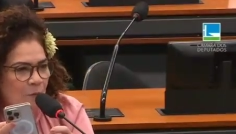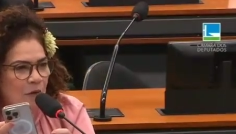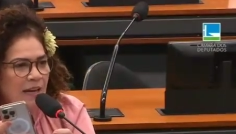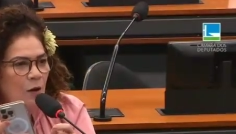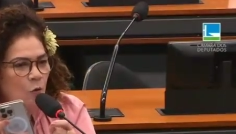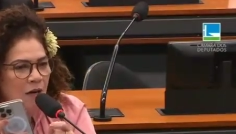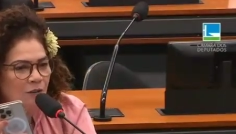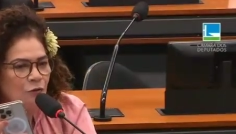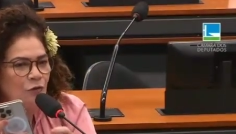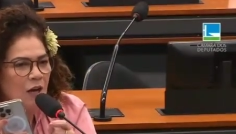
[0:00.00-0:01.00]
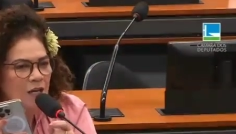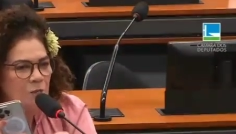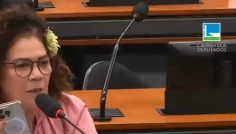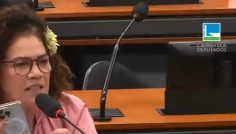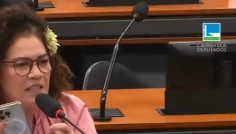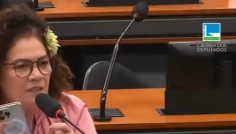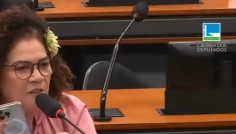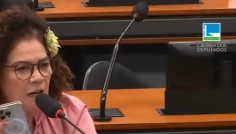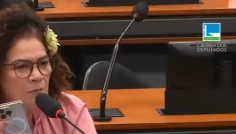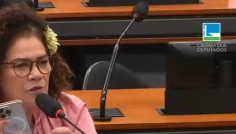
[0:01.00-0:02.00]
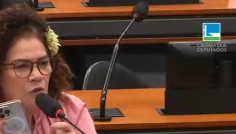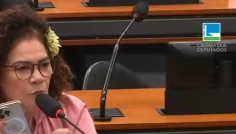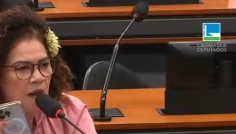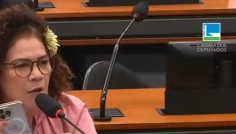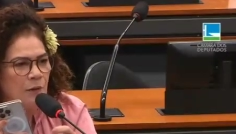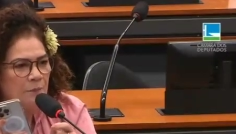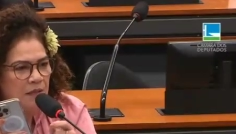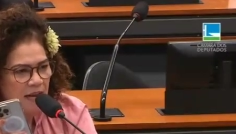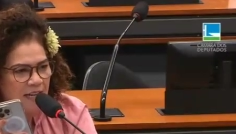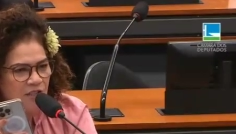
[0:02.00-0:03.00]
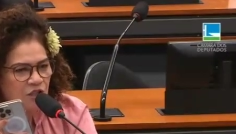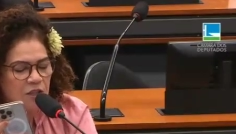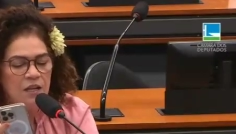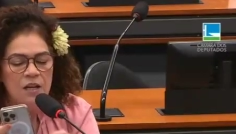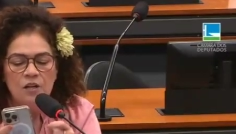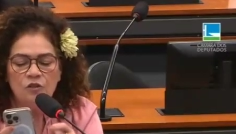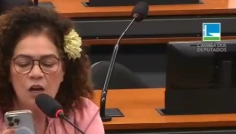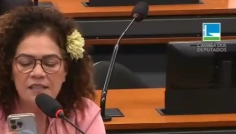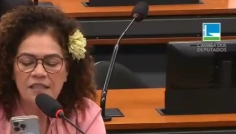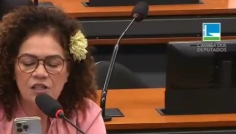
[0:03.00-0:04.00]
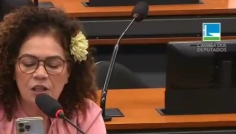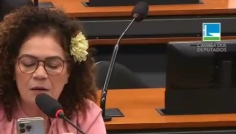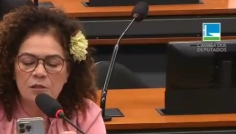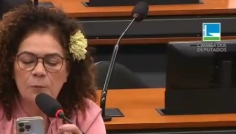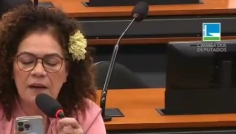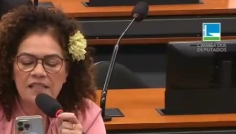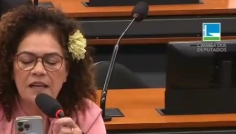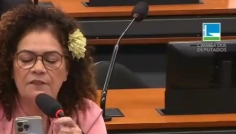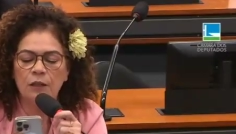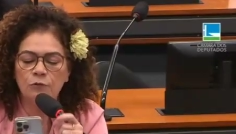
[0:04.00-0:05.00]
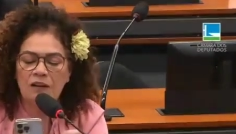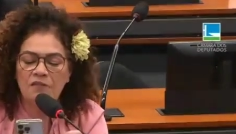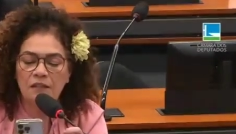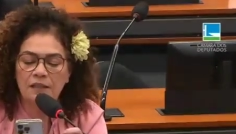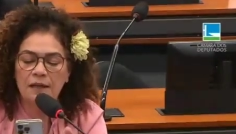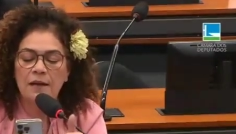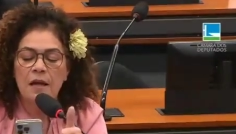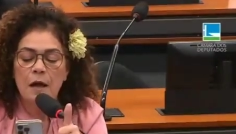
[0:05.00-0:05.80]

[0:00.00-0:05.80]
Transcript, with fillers: Porque quando nós preservamos o meio ambiente, nós estamos preservando a vida.